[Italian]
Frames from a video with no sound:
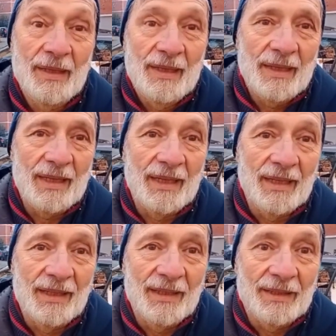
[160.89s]

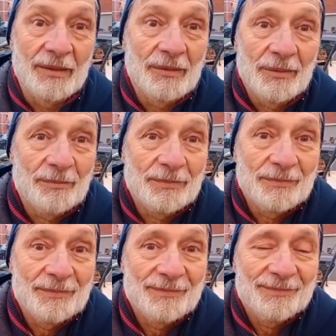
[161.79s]
E
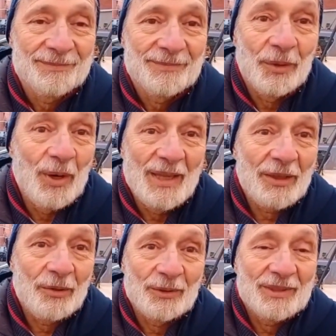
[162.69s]
non è
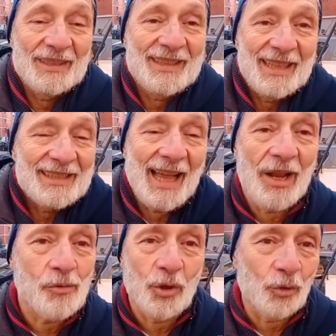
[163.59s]
detto, si, si,
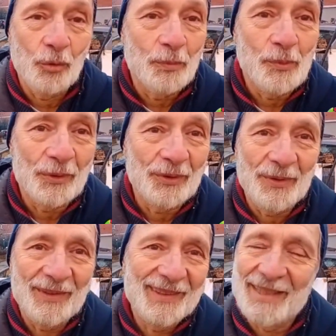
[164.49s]
risale a un certo punto,
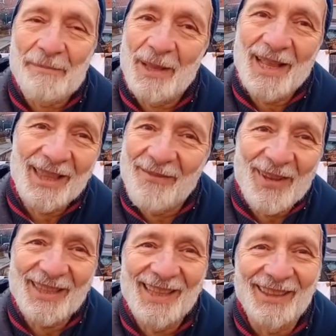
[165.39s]

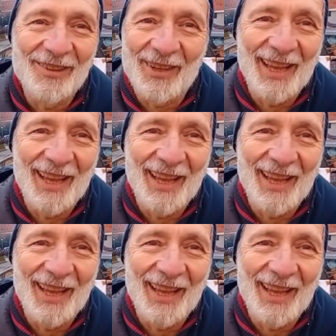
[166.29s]
indipendentemente da... E non